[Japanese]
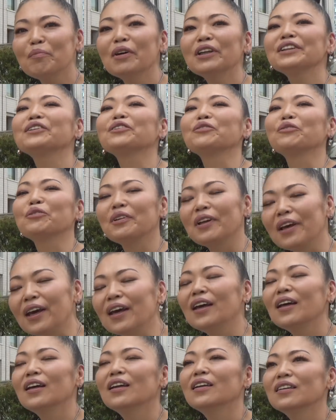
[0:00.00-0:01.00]
ますの
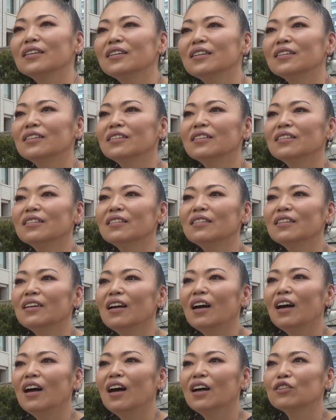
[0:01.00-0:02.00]
で
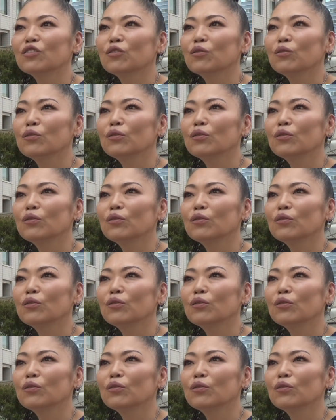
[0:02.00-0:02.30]
あの